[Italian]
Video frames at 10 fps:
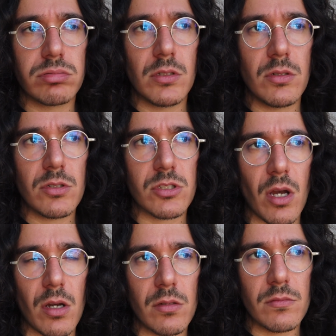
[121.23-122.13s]
non lo
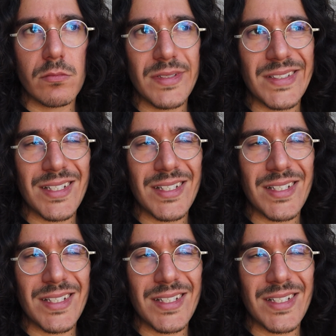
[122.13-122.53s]
so, mi